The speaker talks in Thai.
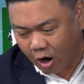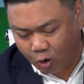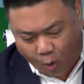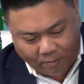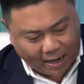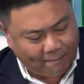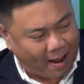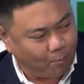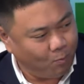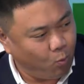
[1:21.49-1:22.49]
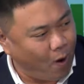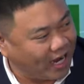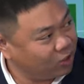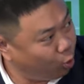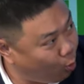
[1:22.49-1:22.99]
รวมกันแบบ one
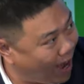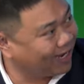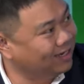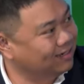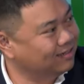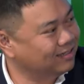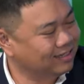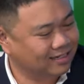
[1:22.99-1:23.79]
to one ครับ